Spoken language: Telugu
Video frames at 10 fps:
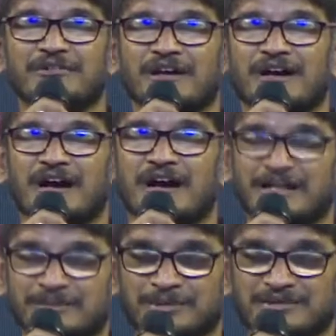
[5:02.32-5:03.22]
ఒక
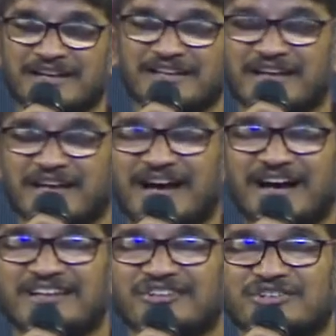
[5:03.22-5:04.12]
అద్భుతాన్ని
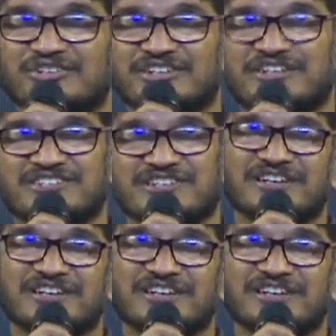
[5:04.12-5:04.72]
అలా సృష్టించి